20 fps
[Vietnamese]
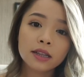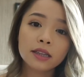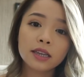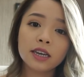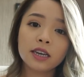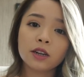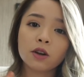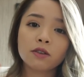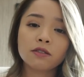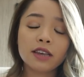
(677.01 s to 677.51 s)

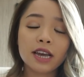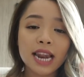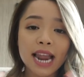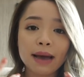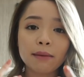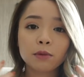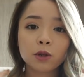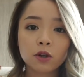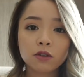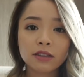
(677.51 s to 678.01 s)
thì nó sẽ
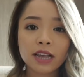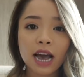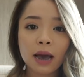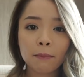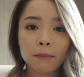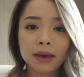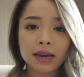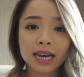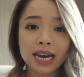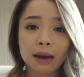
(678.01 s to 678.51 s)
làm cho da
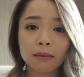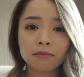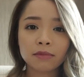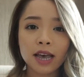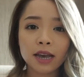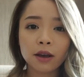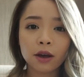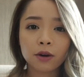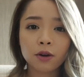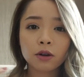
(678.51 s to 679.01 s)
mình cảm
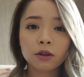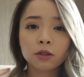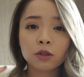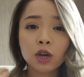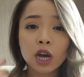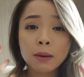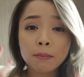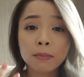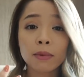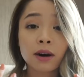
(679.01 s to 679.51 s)
giác nó được
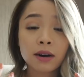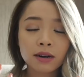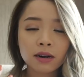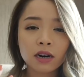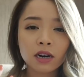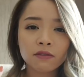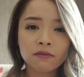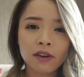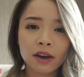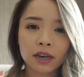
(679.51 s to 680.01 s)
tươi mới
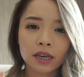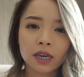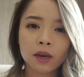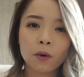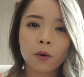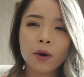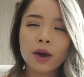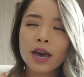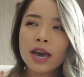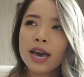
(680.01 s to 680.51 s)
hơn và
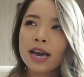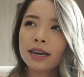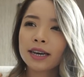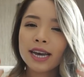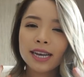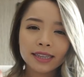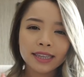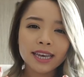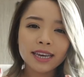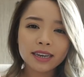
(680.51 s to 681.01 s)
kiểu
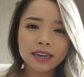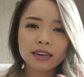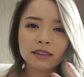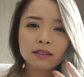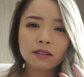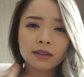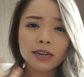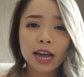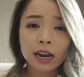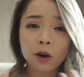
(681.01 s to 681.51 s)
kích thích cái
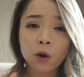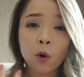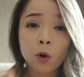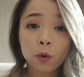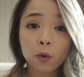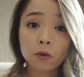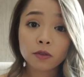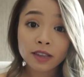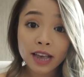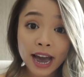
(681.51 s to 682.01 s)
sự đàn
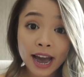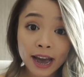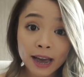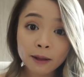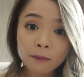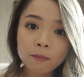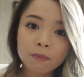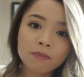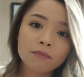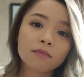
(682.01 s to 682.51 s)
hồi của da
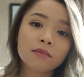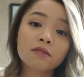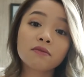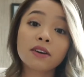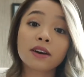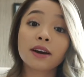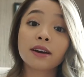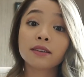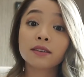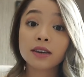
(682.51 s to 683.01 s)
ấy
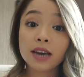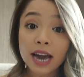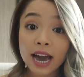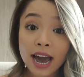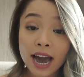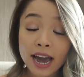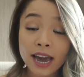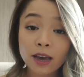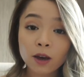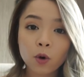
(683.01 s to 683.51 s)
và cái thứ
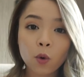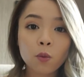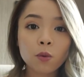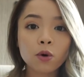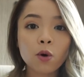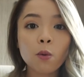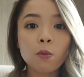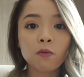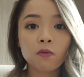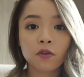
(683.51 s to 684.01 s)
hai cũng
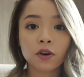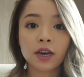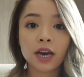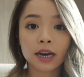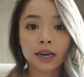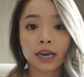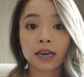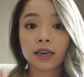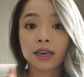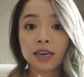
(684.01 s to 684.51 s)
cùng với
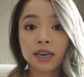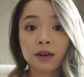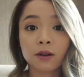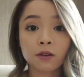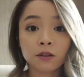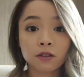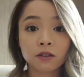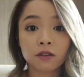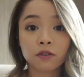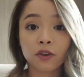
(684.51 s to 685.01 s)
cả cái
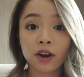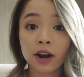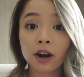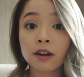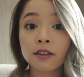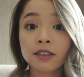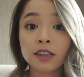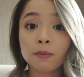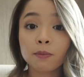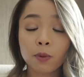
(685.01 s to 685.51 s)
Kiehl's Rare
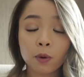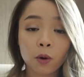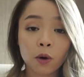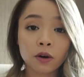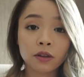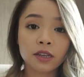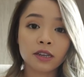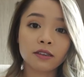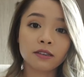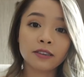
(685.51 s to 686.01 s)
Earth
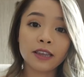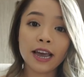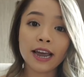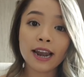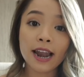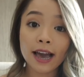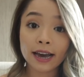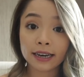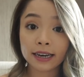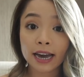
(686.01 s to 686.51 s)
Depot thì sẽ
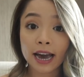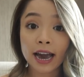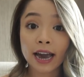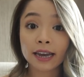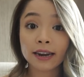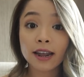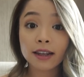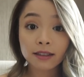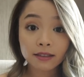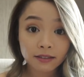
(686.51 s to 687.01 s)
là
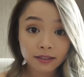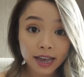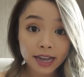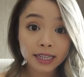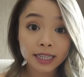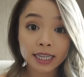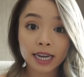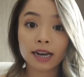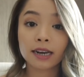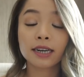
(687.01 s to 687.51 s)
cái đất
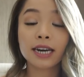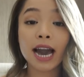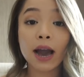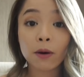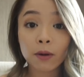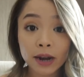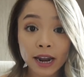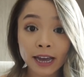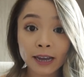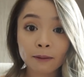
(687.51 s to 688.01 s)
sét trắng
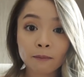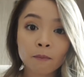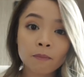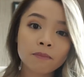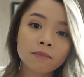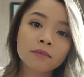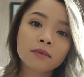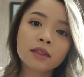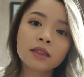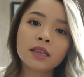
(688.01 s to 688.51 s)
cao lanh
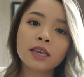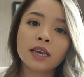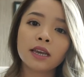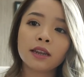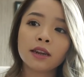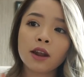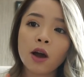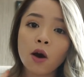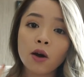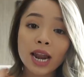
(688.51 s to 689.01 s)

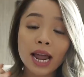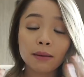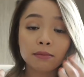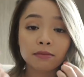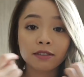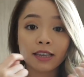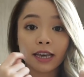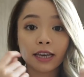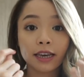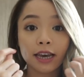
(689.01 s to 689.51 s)
thì nó
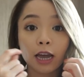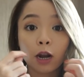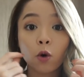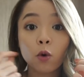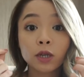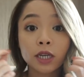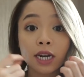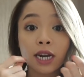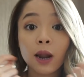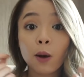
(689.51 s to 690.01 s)
làm sạch cái
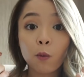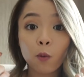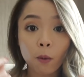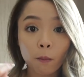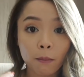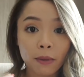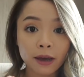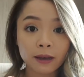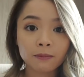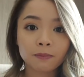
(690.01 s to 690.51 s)
lỗ chân lông của
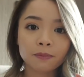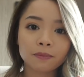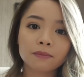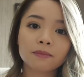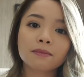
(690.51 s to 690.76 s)
mình